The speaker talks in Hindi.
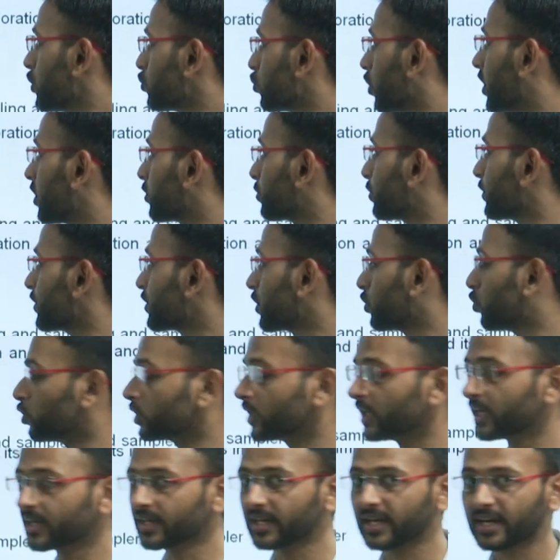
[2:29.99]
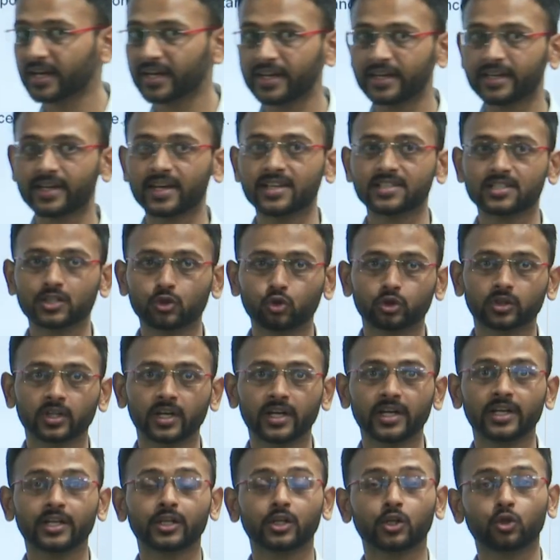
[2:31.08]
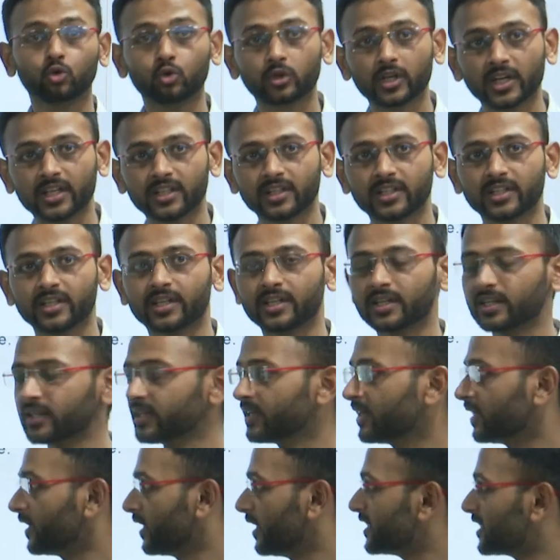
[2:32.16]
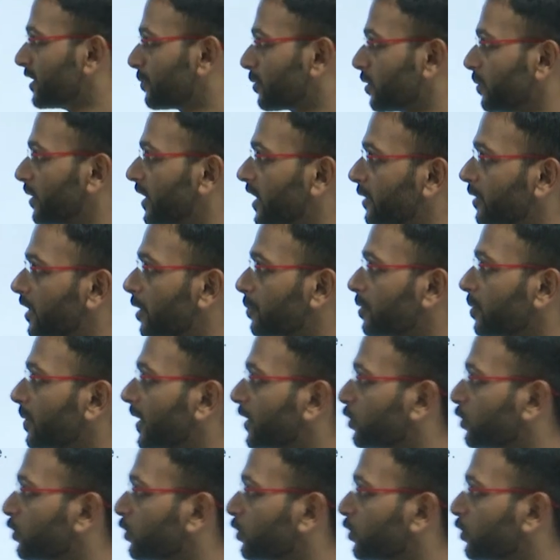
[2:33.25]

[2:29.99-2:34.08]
सॉयल एक्सप्लोरेशन होता क्या है कैसे होता है क्यों करते हैं इन सब के बारे में यहाँ पे